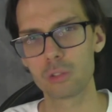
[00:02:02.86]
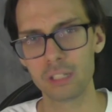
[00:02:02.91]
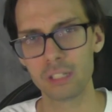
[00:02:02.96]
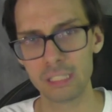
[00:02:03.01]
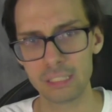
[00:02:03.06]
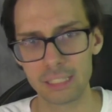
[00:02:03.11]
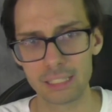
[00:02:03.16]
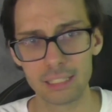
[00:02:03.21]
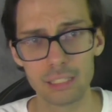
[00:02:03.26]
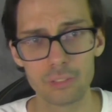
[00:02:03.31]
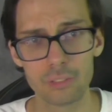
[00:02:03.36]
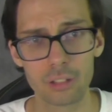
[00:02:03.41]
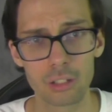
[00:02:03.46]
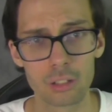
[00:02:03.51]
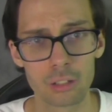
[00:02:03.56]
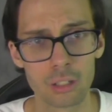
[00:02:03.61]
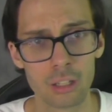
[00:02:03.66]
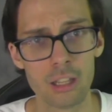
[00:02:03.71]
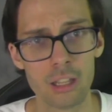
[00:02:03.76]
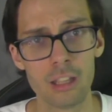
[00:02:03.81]
Audioqualität
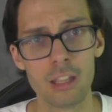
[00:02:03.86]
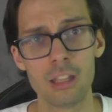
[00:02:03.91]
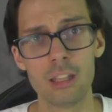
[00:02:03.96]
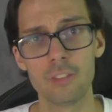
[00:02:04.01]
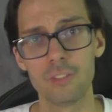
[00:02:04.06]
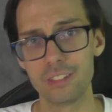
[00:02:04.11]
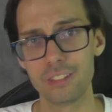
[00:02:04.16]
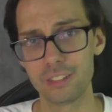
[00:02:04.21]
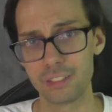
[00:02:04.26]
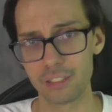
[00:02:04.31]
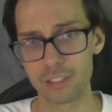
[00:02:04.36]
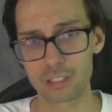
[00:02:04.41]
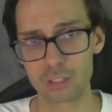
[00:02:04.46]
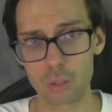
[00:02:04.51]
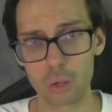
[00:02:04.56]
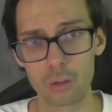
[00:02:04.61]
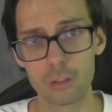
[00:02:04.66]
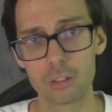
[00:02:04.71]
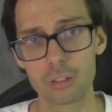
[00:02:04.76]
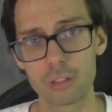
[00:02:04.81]
liefern, wie sie
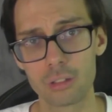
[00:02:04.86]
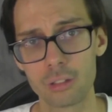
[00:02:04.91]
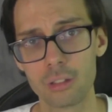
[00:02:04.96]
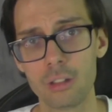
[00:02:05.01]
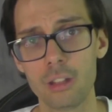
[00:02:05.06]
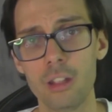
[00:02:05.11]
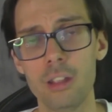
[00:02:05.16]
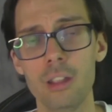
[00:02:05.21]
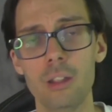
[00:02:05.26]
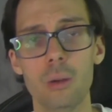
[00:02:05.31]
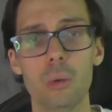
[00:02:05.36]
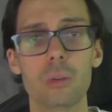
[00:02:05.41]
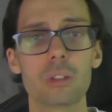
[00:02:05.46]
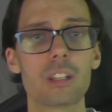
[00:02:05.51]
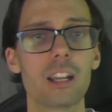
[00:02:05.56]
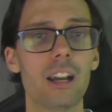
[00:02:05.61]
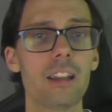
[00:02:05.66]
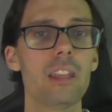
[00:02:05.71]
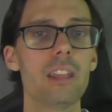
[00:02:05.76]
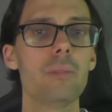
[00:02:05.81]
es könnten.
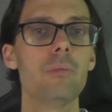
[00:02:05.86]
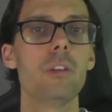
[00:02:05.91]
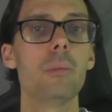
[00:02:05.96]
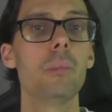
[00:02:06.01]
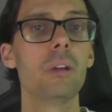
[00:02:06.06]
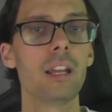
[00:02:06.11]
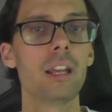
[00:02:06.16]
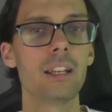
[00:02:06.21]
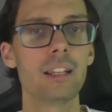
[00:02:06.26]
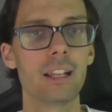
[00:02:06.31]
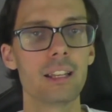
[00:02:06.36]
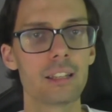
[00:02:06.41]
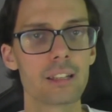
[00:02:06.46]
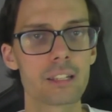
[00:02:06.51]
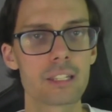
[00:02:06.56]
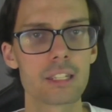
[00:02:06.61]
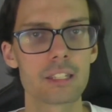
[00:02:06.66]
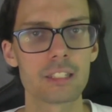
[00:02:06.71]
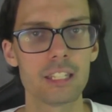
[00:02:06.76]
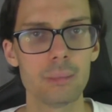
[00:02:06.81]
Und gerade eben, wenn man ein
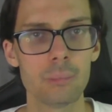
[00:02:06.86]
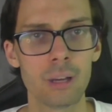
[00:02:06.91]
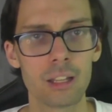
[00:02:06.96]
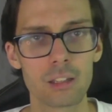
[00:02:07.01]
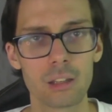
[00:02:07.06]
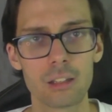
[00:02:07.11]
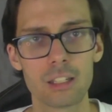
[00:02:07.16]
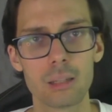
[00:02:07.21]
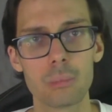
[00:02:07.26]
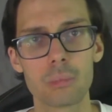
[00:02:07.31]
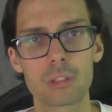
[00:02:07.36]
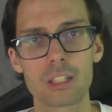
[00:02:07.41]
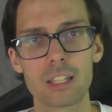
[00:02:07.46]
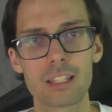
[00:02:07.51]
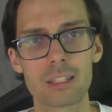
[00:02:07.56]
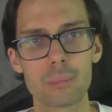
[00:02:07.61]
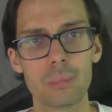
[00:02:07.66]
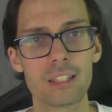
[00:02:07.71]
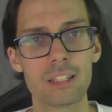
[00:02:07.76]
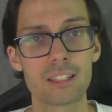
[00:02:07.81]
anderes System hat, an
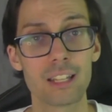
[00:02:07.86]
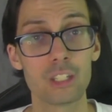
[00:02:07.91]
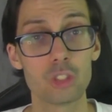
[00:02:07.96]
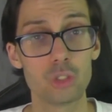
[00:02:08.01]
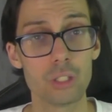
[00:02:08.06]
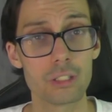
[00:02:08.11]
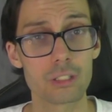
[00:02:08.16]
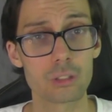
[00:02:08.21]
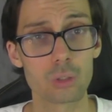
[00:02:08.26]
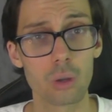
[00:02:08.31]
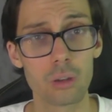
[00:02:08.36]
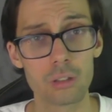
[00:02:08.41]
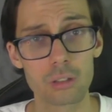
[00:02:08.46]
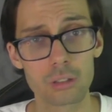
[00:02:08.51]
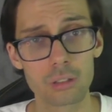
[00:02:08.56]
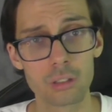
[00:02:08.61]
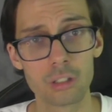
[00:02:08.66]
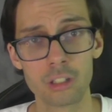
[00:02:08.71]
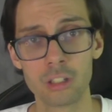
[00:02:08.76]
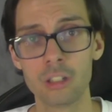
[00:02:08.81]
das man es anschließen
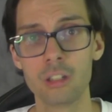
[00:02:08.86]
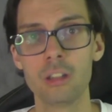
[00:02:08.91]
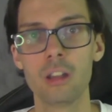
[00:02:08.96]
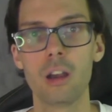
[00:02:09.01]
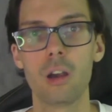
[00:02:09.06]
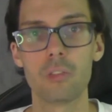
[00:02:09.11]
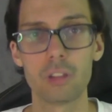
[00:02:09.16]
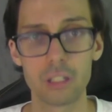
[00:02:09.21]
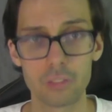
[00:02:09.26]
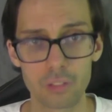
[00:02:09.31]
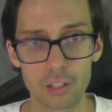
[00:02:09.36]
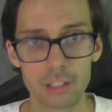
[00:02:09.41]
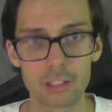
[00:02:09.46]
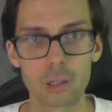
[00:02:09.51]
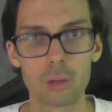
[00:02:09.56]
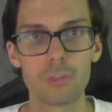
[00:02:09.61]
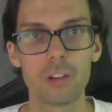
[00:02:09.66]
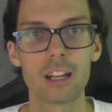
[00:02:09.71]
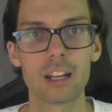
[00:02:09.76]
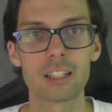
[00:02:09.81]
könnte, auf jeden
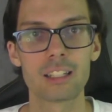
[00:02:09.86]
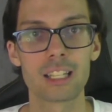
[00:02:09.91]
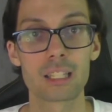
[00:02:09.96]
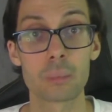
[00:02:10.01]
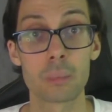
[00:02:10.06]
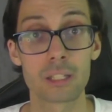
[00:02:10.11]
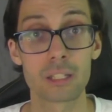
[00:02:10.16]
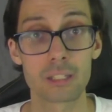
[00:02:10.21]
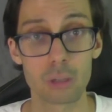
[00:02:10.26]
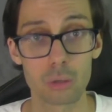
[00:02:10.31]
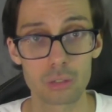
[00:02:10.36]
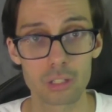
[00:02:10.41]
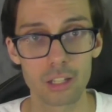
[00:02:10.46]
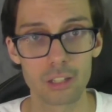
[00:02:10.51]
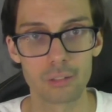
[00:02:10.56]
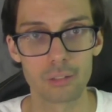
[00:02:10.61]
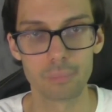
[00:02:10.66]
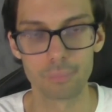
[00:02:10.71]
Fall darauf achten, dass man das auch